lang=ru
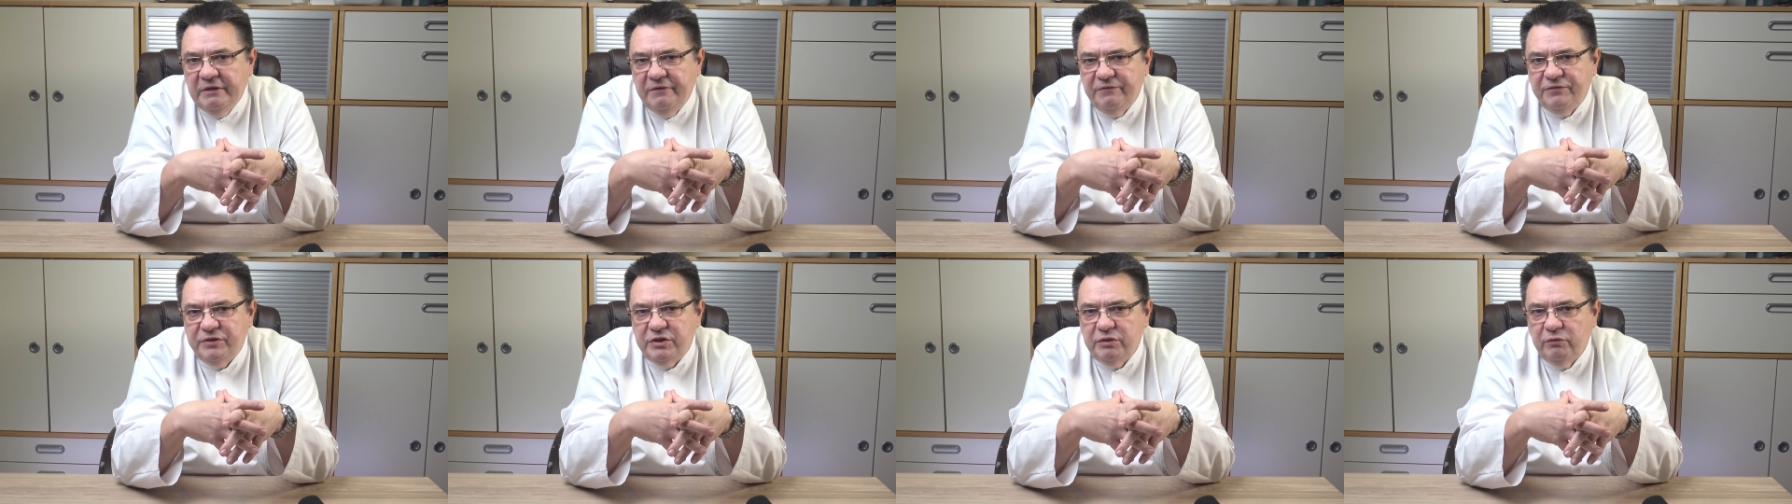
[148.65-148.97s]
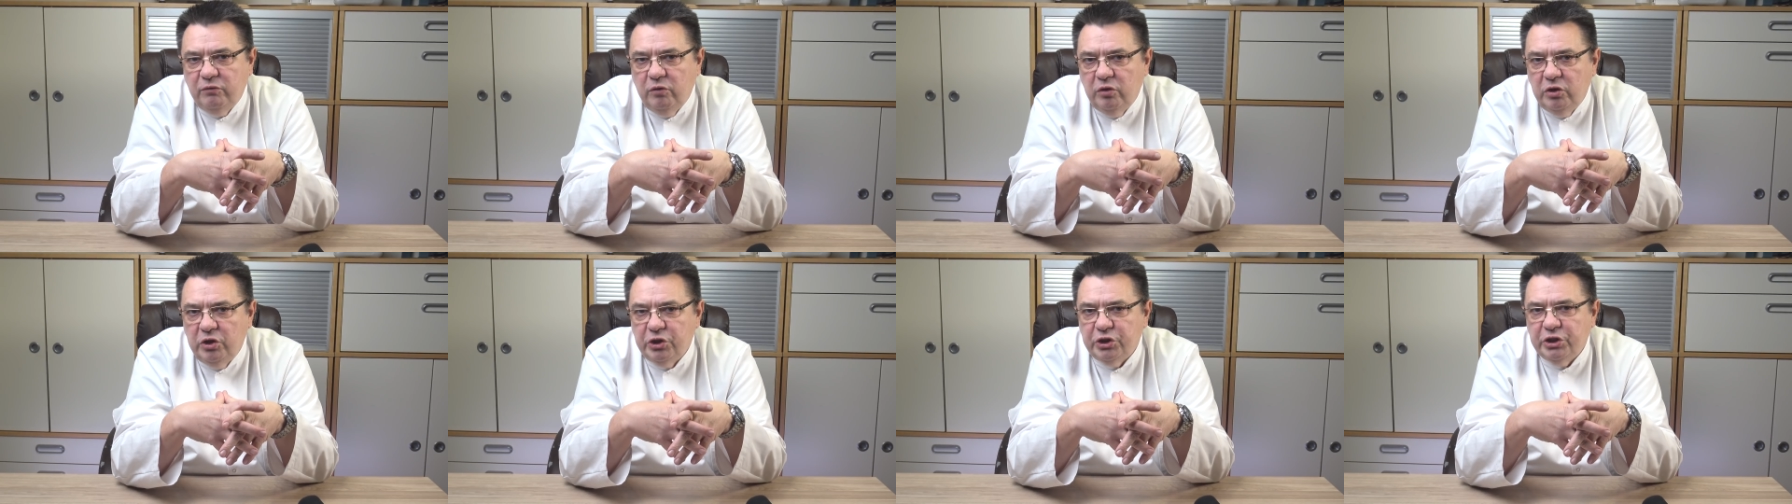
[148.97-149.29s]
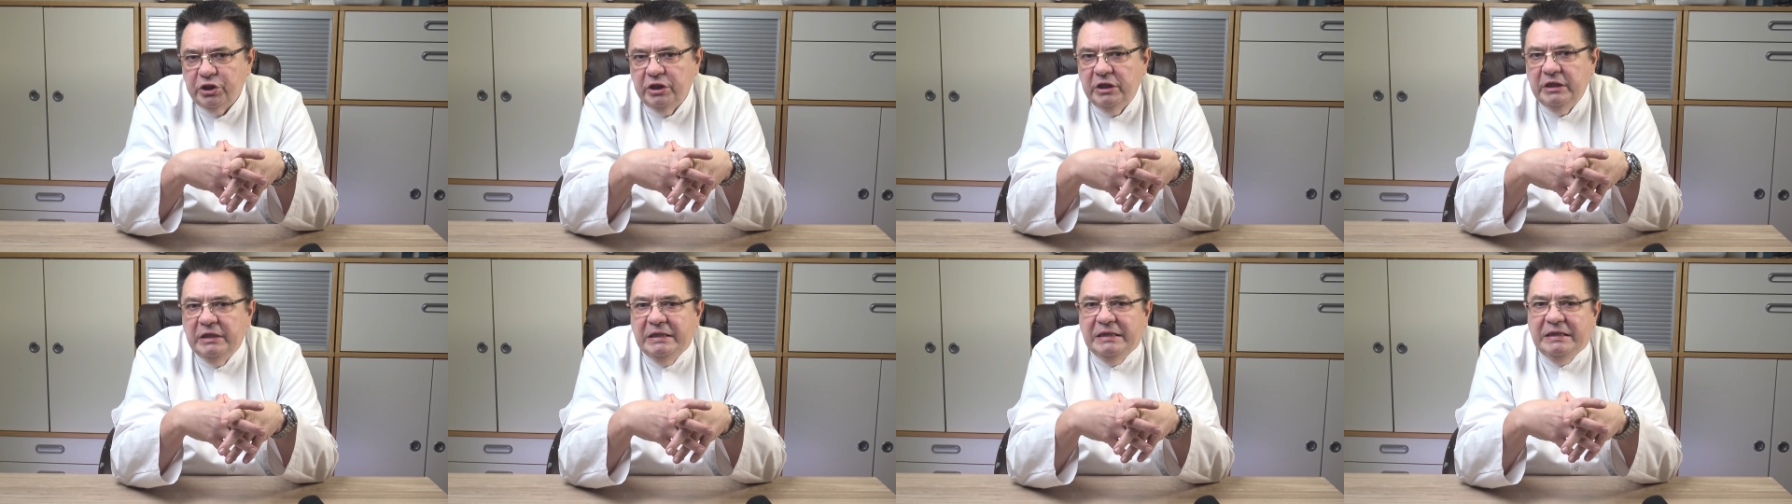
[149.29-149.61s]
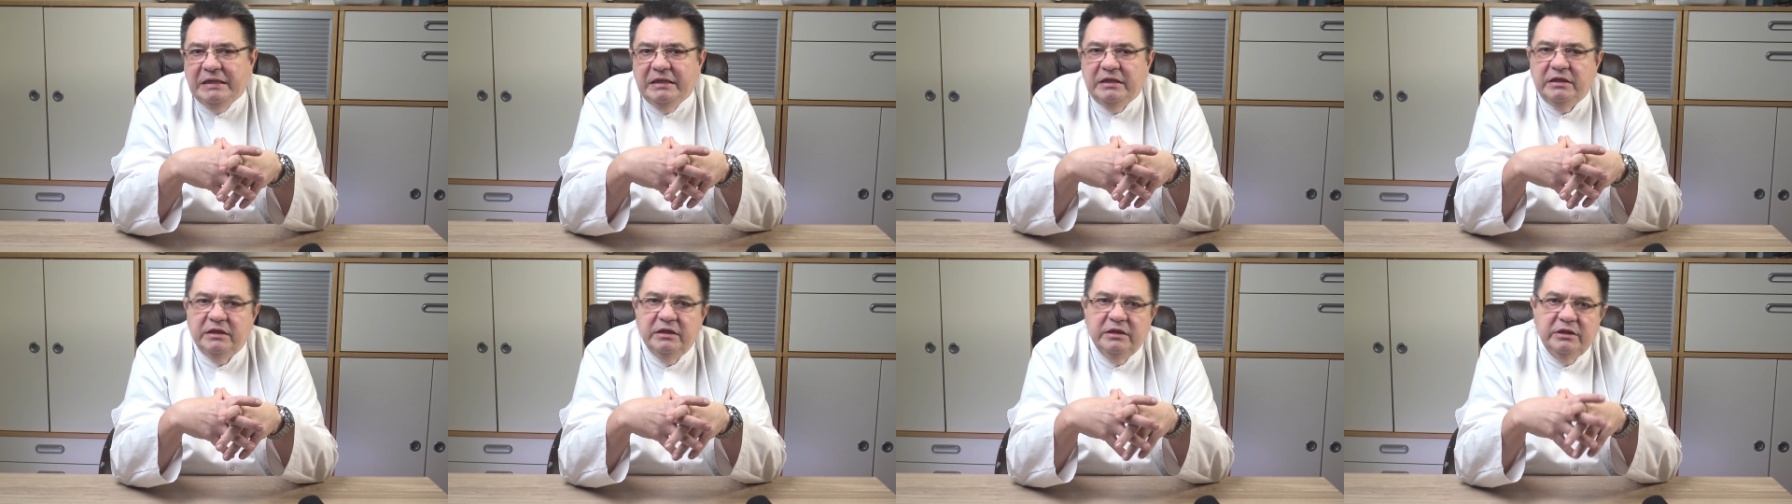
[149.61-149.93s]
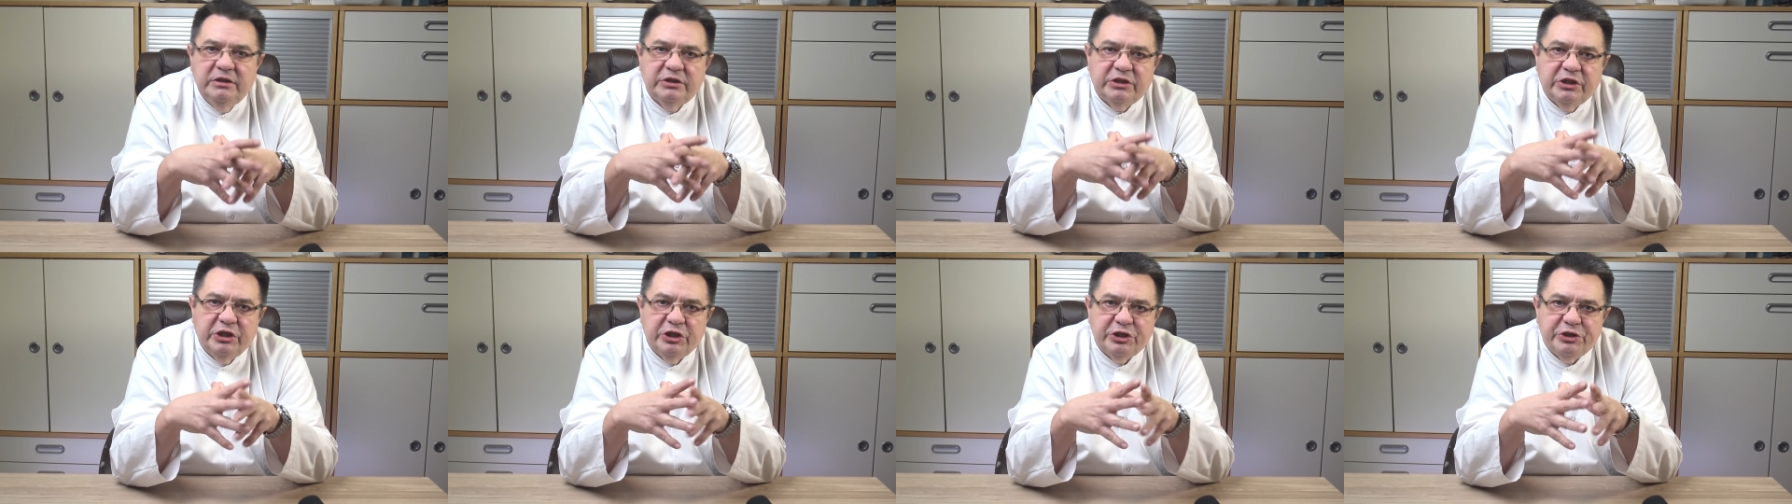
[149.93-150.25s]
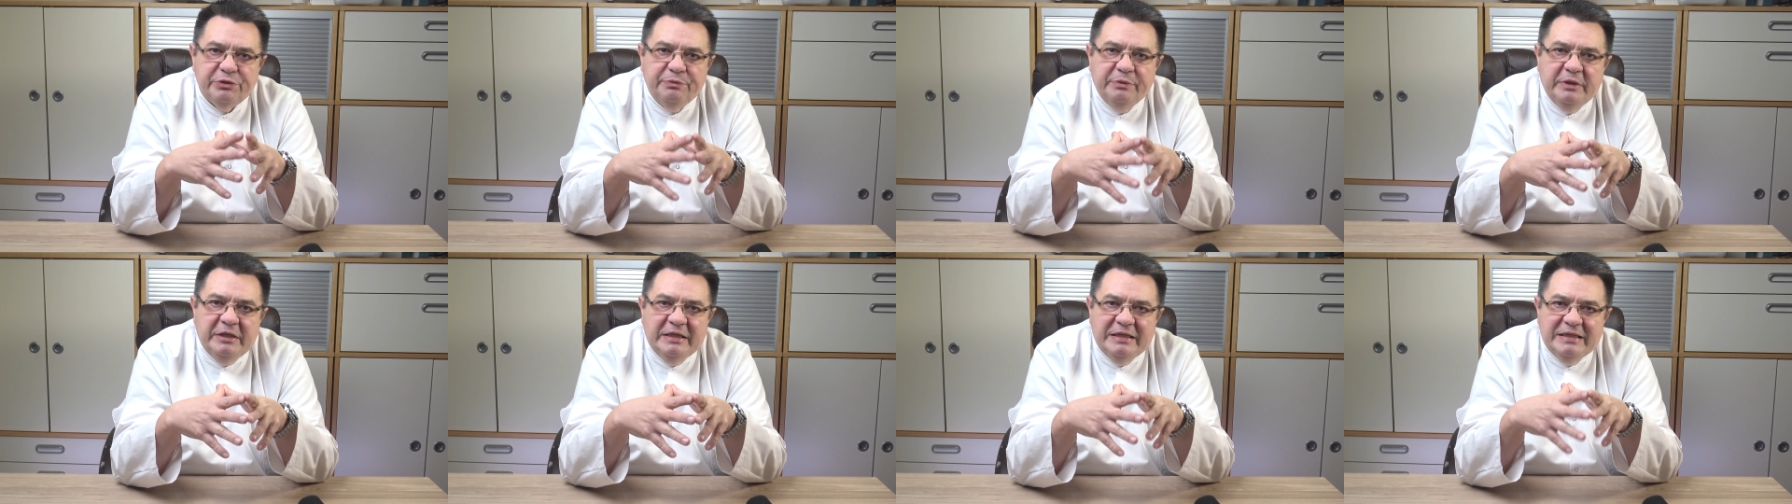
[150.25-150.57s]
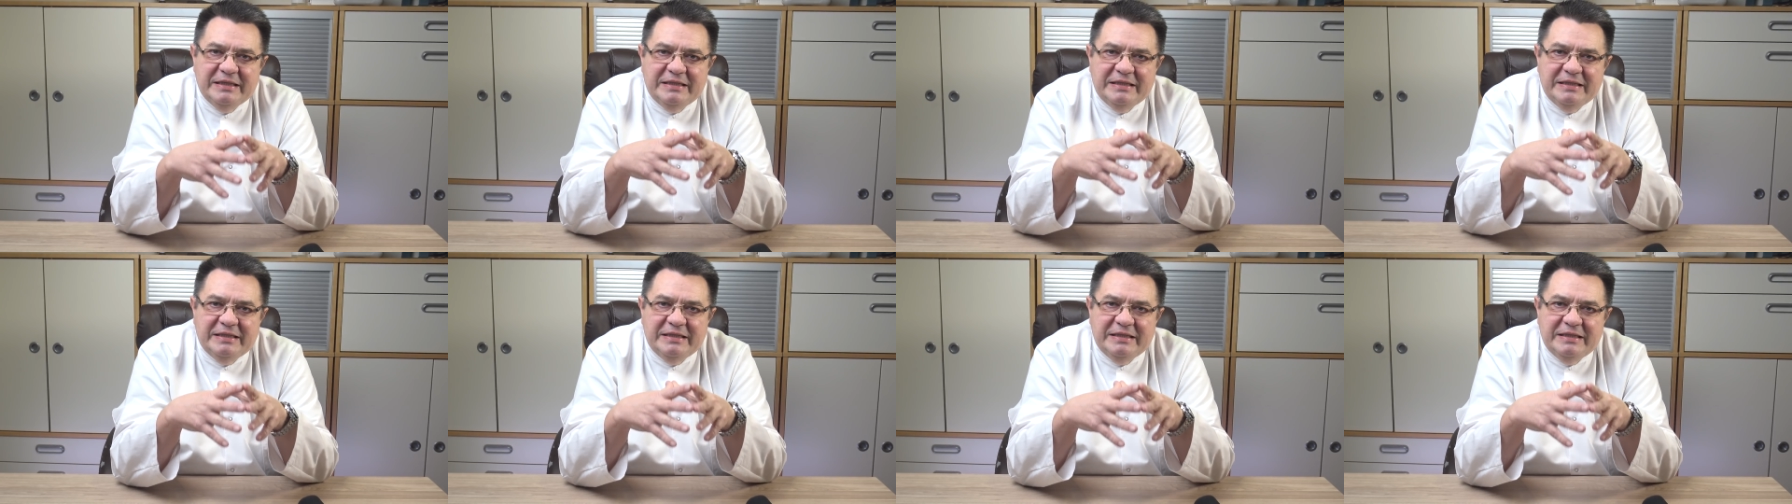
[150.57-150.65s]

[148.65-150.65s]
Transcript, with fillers: всего лишь, э, скажем,